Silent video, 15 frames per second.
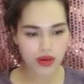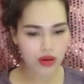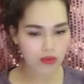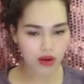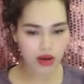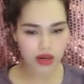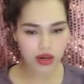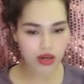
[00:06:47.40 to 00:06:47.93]

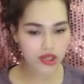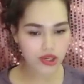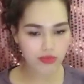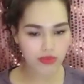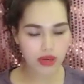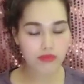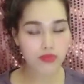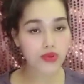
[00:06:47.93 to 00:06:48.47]
Không còn nó
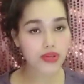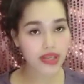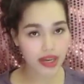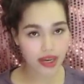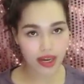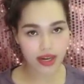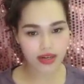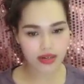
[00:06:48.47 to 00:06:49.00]
trong lớp tôi
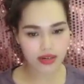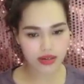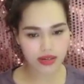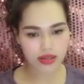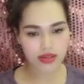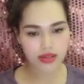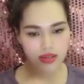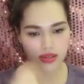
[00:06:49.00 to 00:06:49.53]
nhảy hẳn
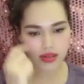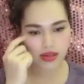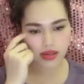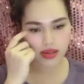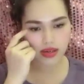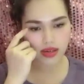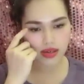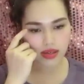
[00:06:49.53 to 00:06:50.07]
người.
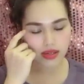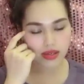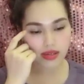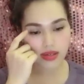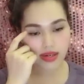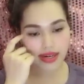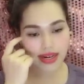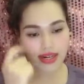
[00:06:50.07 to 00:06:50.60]

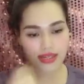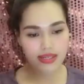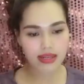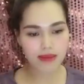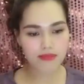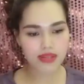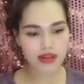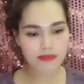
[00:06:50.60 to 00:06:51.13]
Những đứa khác
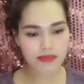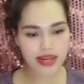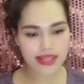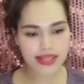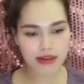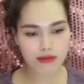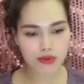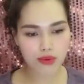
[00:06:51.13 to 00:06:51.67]
dằm rắp
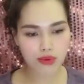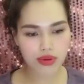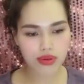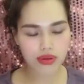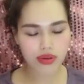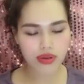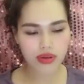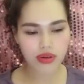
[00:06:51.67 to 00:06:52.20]
nghe theo tôi.
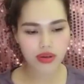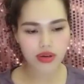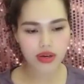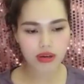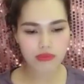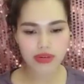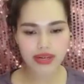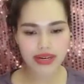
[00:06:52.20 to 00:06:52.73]

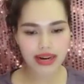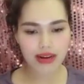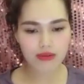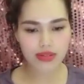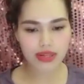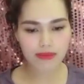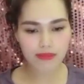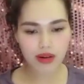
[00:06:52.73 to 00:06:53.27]
Không đứa
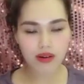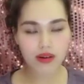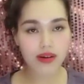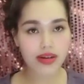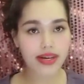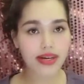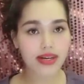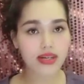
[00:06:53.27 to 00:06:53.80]
nào dám ho
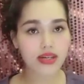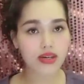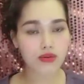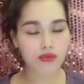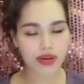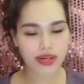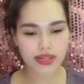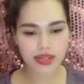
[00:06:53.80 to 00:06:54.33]
he cửa
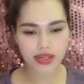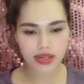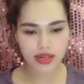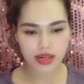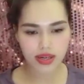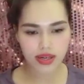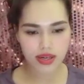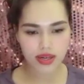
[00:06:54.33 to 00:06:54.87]
quậy
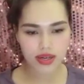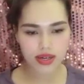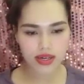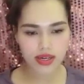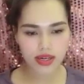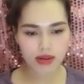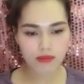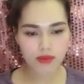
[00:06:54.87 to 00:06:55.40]

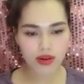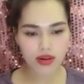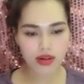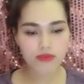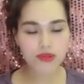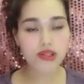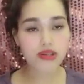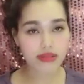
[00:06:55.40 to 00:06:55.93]
khi không còn
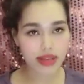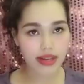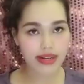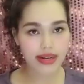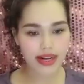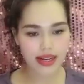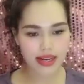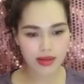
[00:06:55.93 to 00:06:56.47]
lớp trưởng
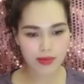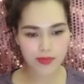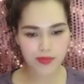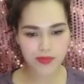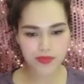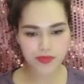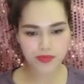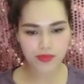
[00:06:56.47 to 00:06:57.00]
tên Nga.
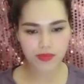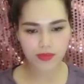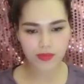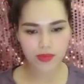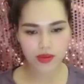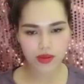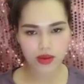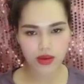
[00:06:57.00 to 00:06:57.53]

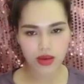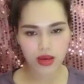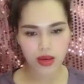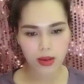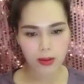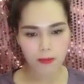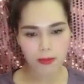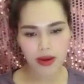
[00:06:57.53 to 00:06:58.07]

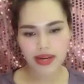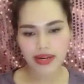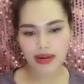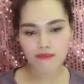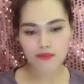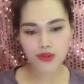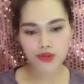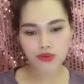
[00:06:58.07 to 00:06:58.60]
7
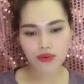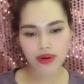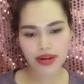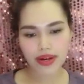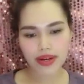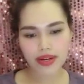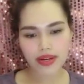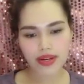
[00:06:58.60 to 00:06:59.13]
năm trôi
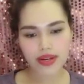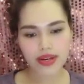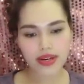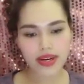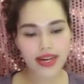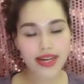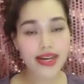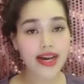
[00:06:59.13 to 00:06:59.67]
qua,
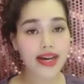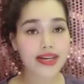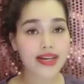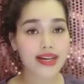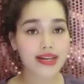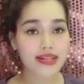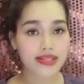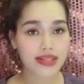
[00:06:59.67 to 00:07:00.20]
nay Nga
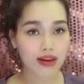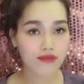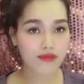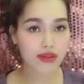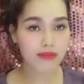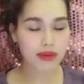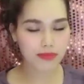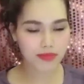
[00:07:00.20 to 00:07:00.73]
đã là giáo
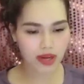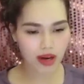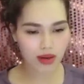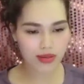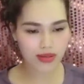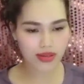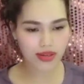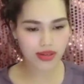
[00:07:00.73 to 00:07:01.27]
viên mầm
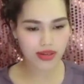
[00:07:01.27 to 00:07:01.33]
non.